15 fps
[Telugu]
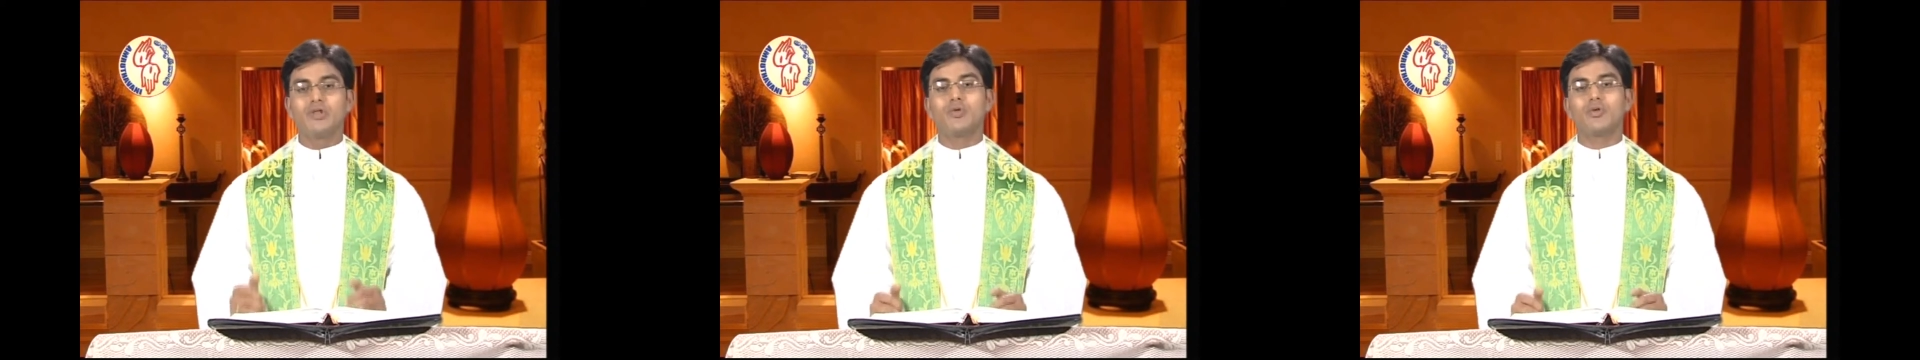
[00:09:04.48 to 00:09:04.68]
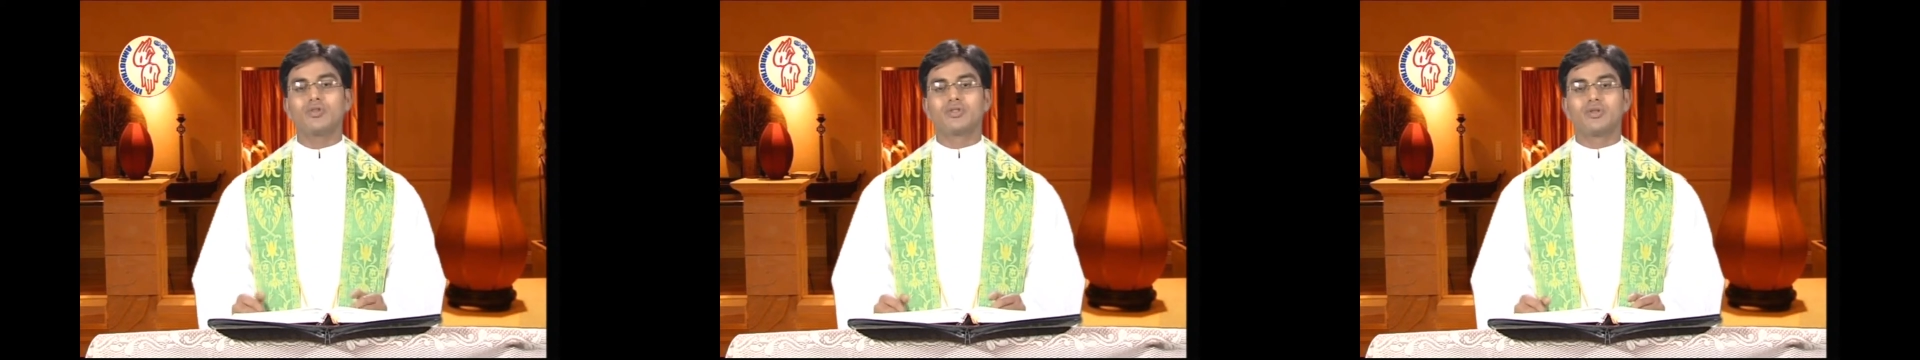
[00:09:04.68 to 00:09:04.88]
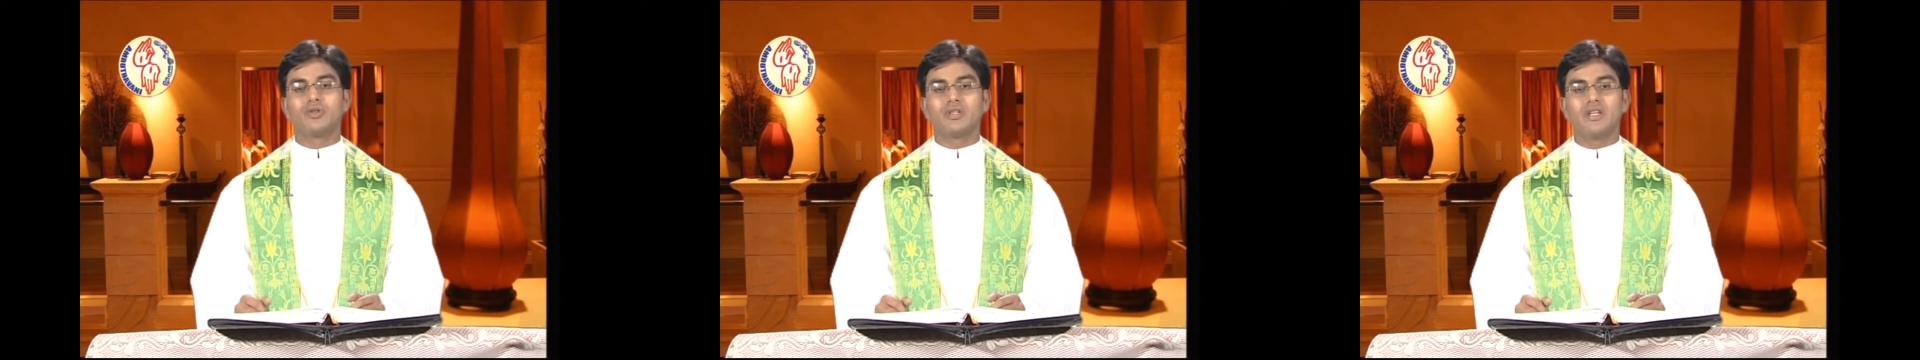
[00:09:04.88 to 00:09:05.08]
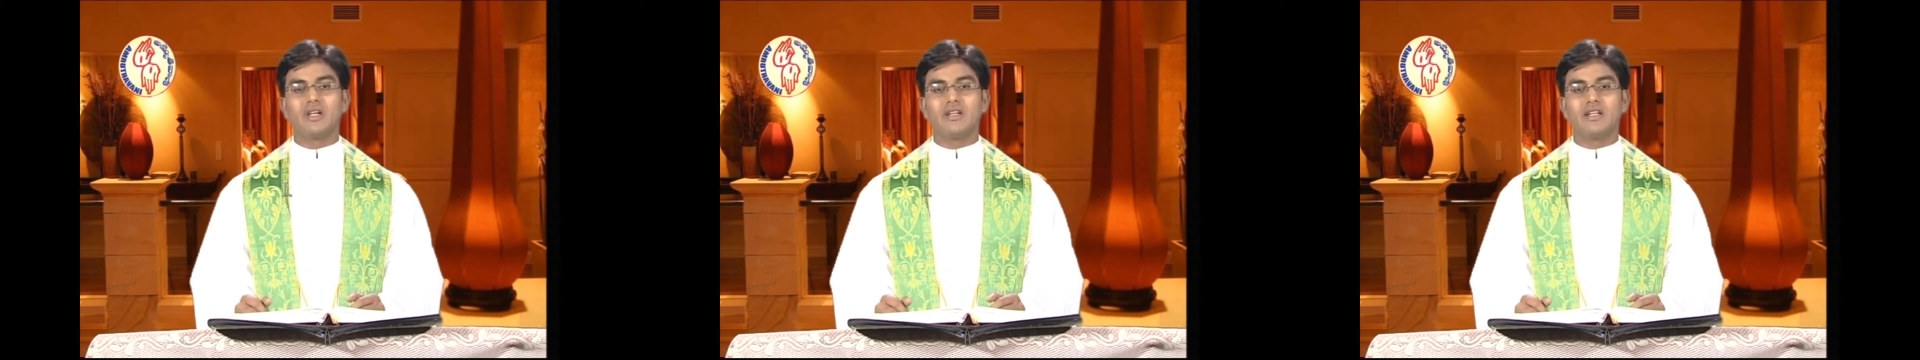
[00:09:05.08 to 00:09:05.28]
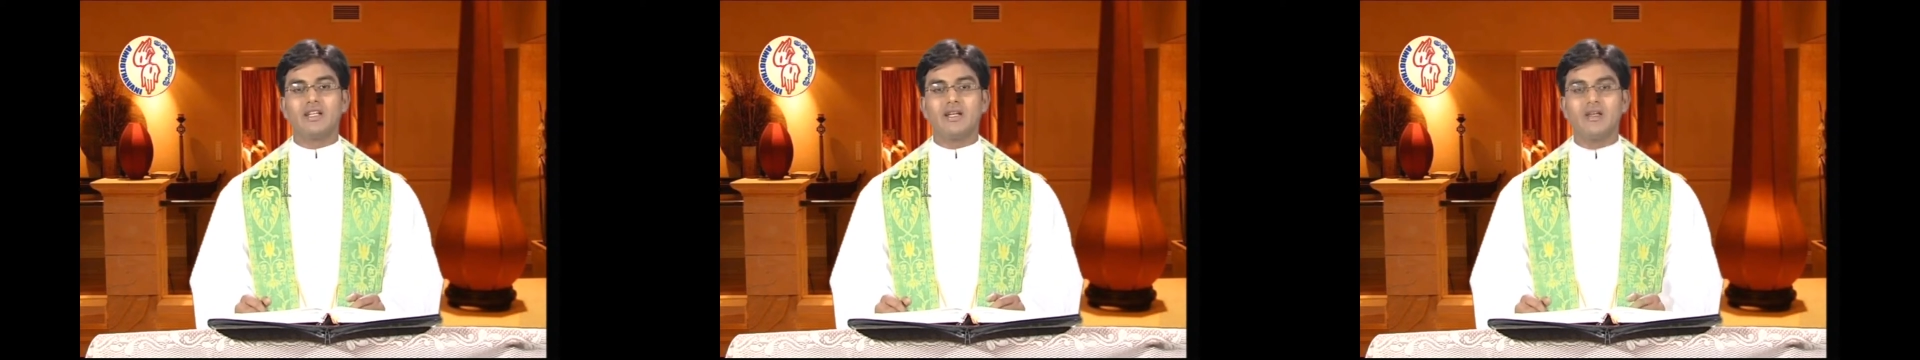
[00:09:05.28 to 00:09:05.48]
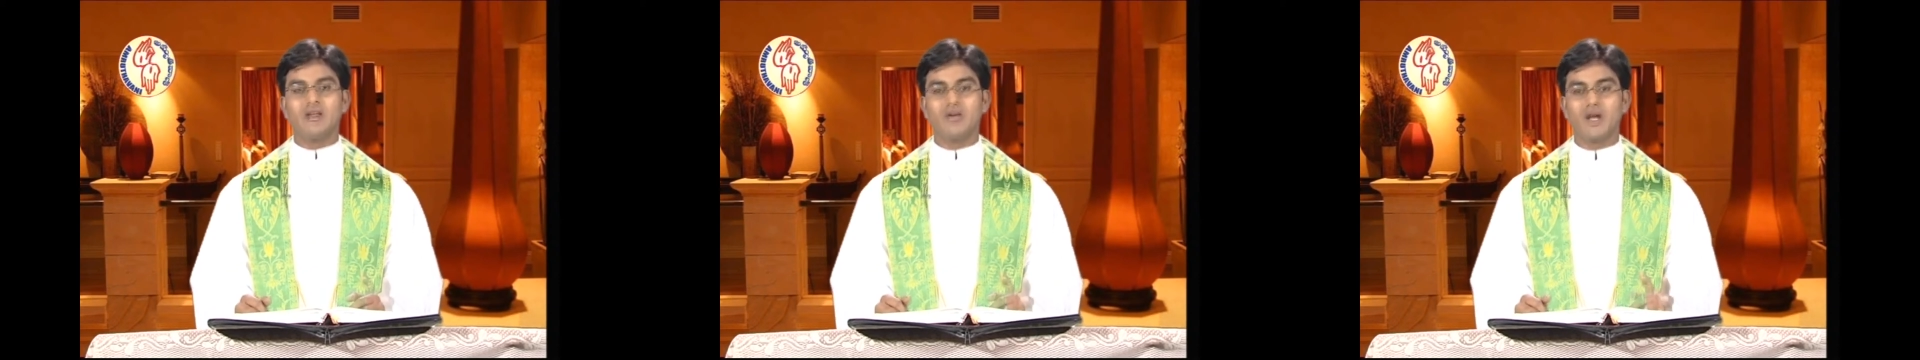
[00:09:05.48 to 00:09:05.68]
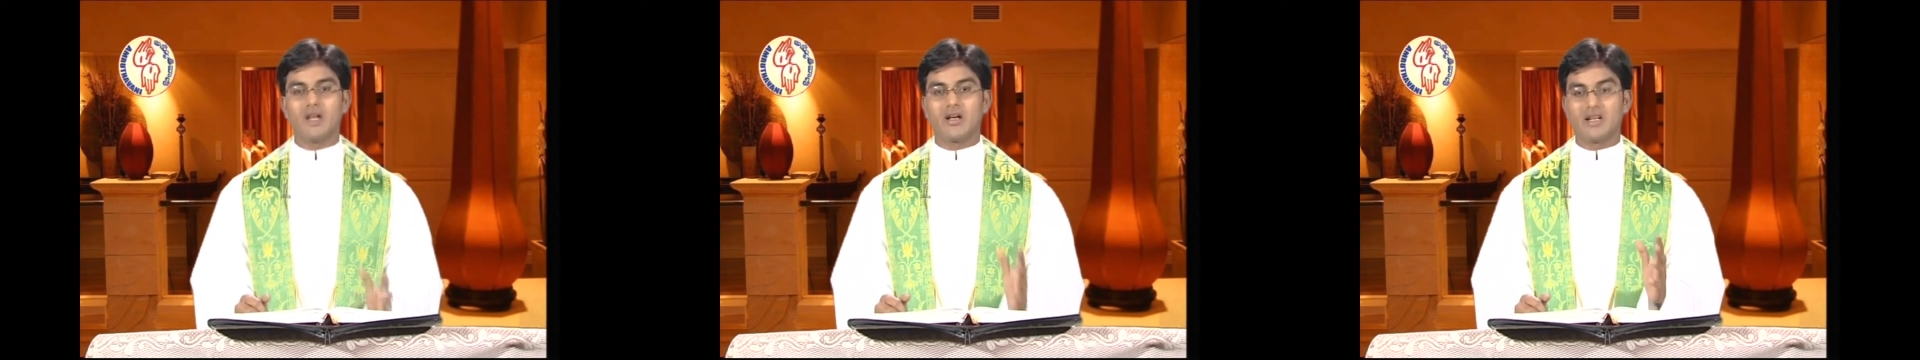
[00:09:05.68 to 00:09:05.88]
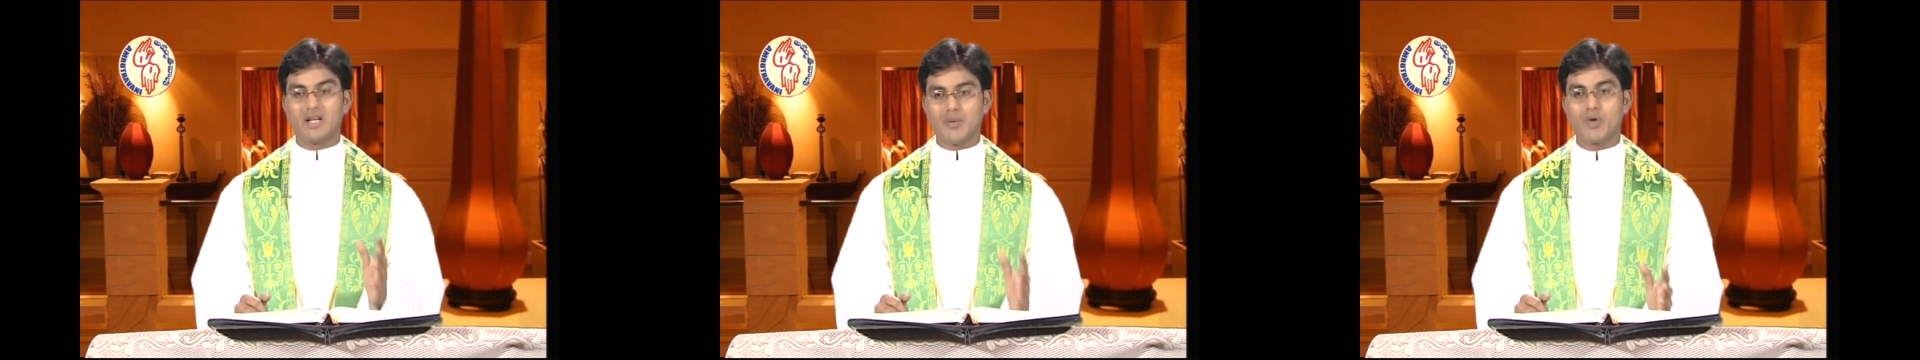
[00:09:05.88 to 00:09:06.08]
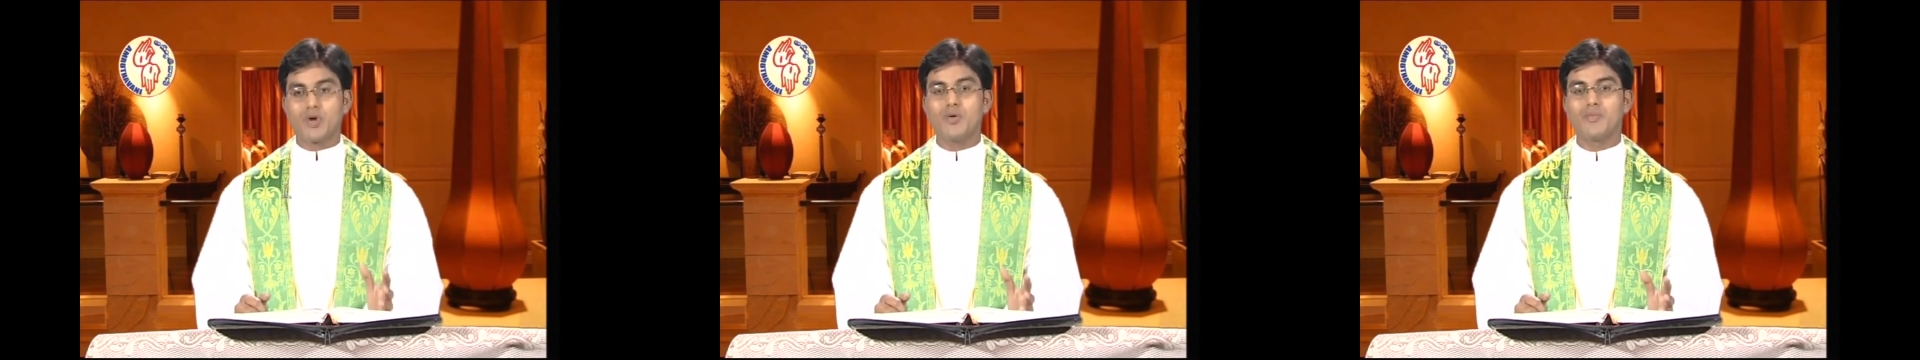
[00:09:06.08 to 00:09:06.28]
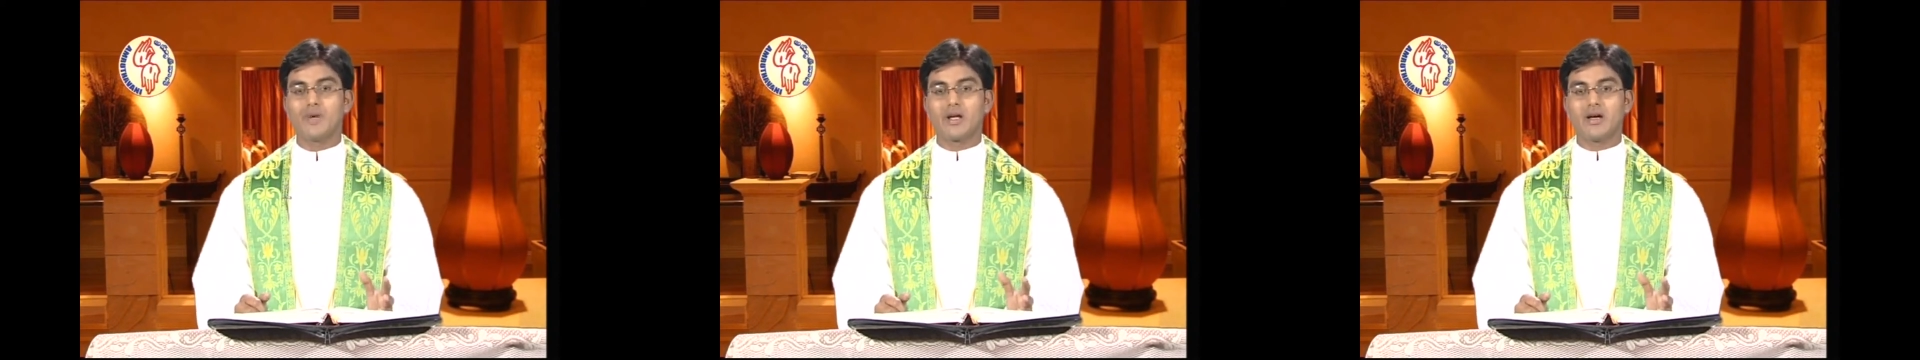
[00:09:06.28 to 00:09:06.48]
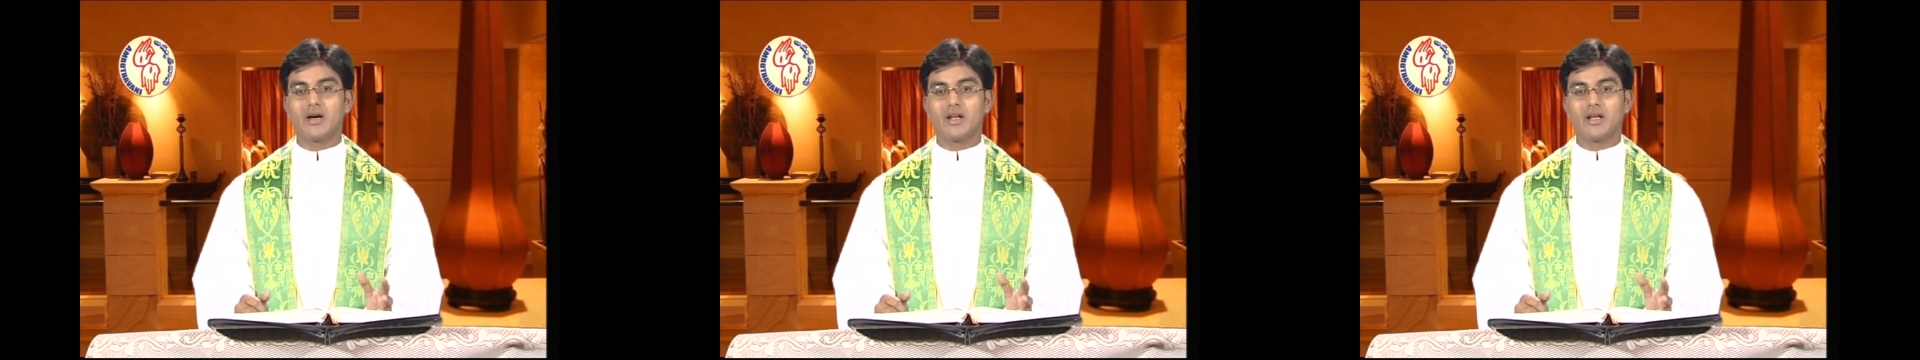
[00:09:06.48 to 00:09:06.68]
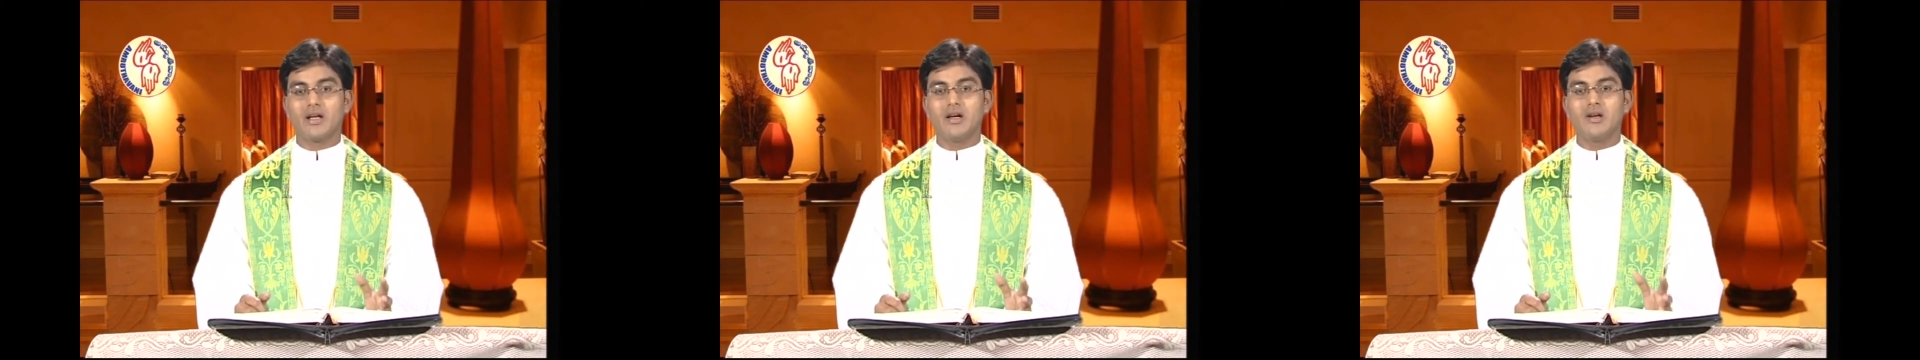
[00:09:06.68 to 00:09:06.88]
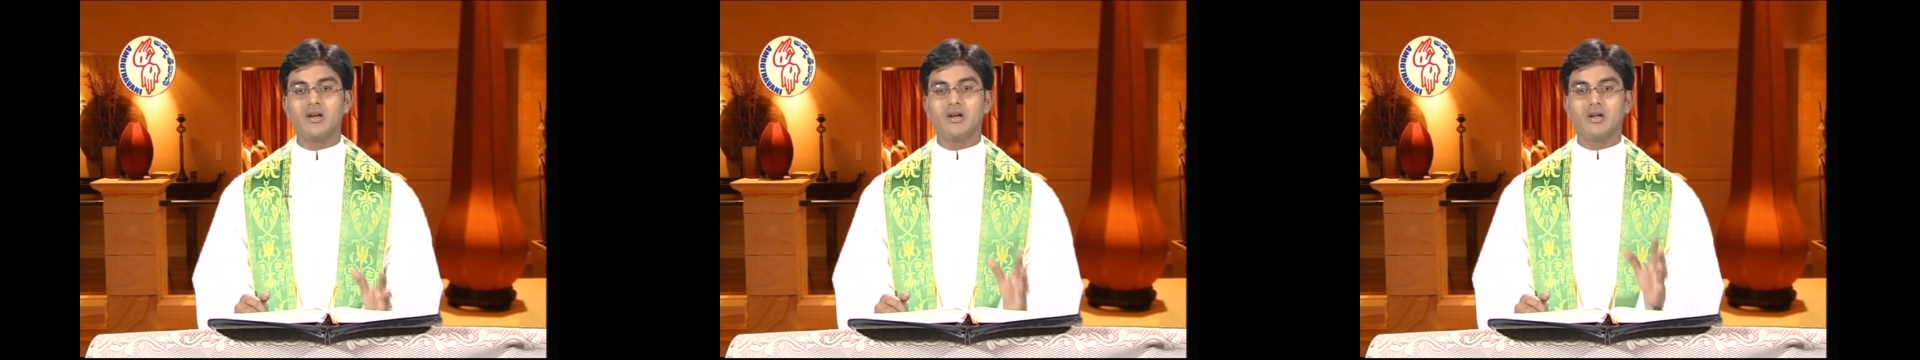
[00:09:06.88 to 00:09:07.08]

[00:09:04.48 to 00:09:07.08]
ఎందుకు వస్తుంది అంటే వాళ్ళ యొక్క నమ్మకం ప్రకారంగా